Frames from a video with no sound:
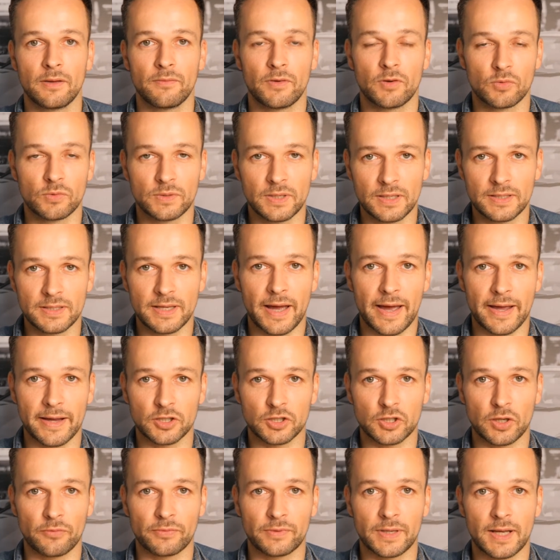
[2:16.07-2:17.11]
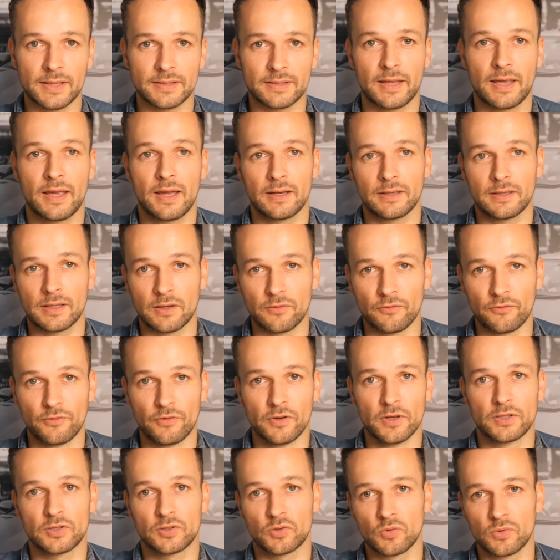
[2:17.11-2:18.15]
wenn du diese Eigenschaft hast, dann
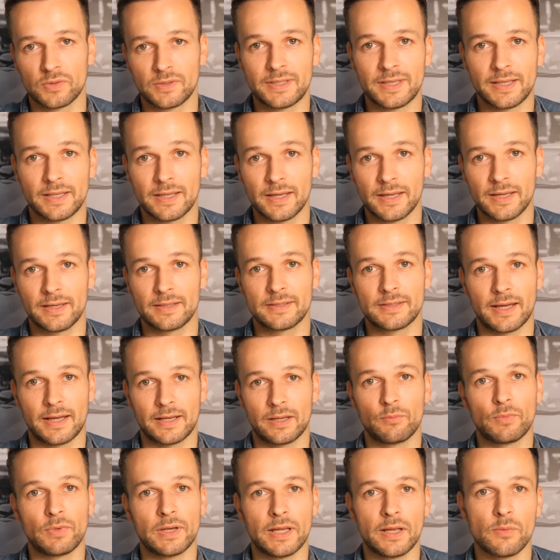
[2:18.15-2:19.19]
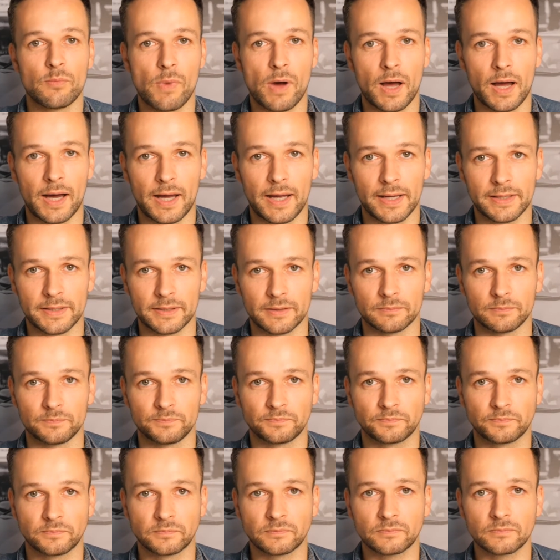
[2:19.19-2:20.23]
wirst du Dinge in deinem Leben erreichen.
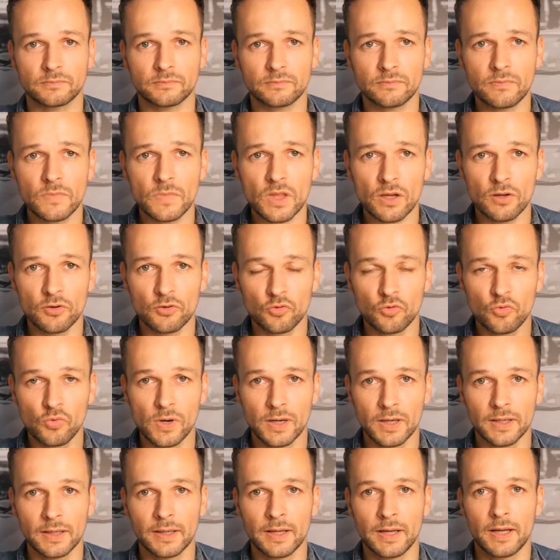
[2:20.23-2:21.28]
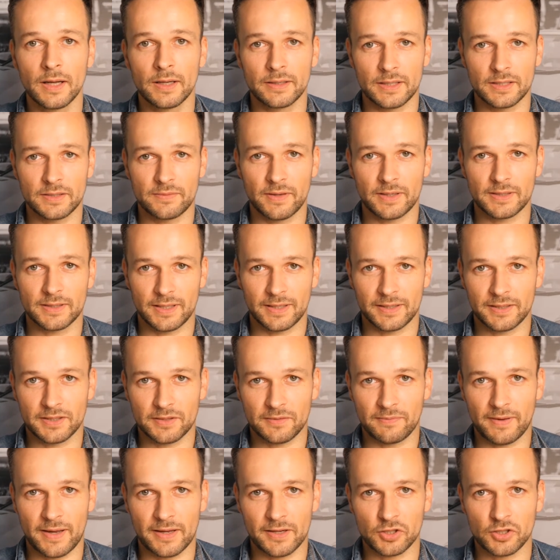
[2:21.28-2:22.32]
Nur, deswegen sage ich
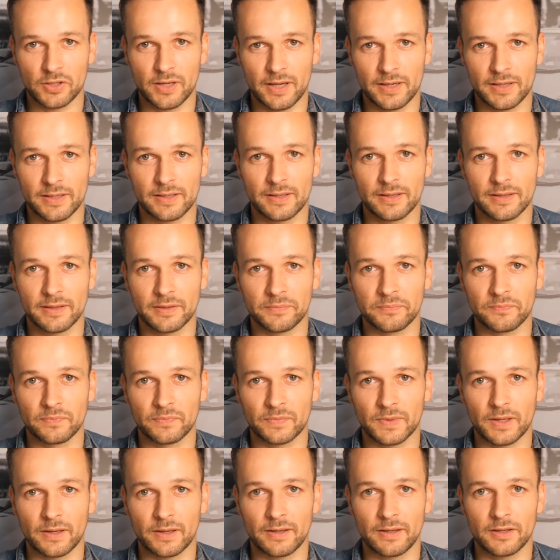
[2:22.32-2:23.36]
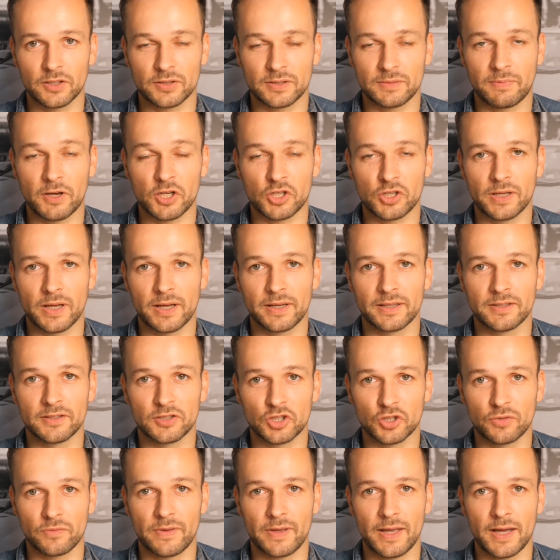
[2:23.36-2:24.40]
zweischneidige, äh,
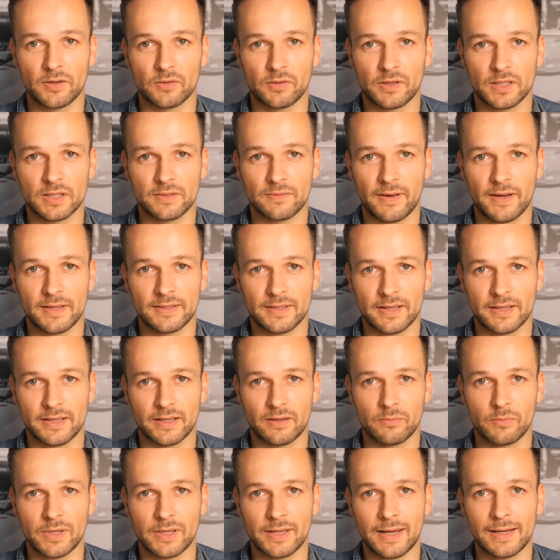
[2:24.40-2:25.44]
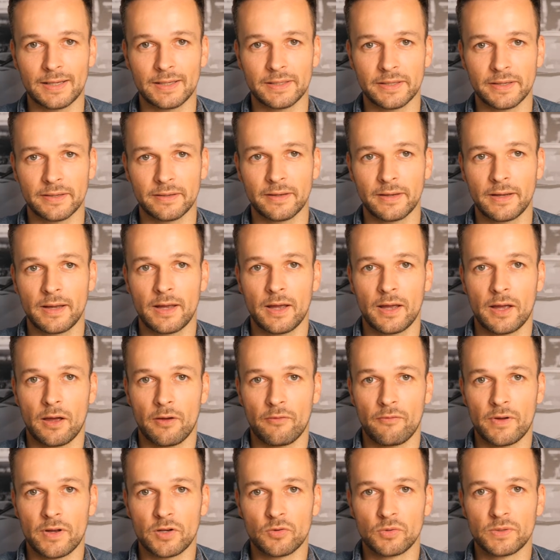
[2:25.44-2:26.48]
zweischneidiges Schwert oder zweiseitige Medaille,
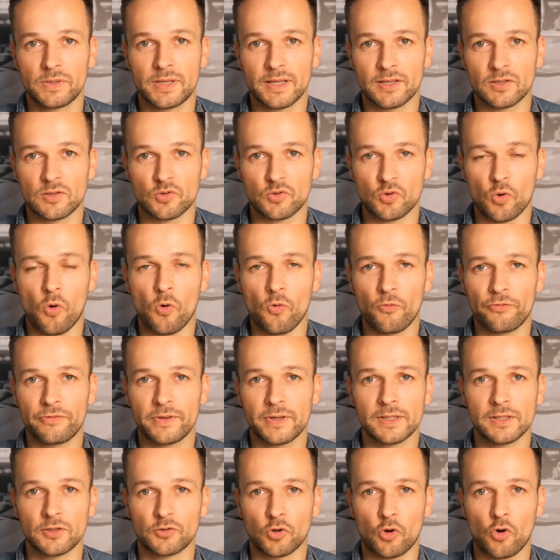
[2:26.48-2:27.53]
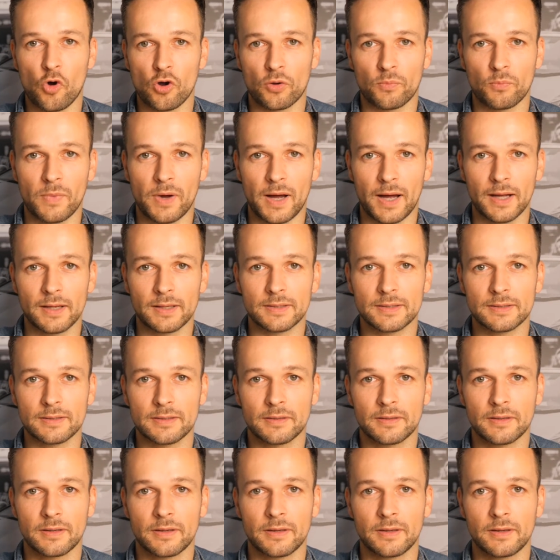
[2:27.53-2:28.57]
wenn du dir so viel Druck machst,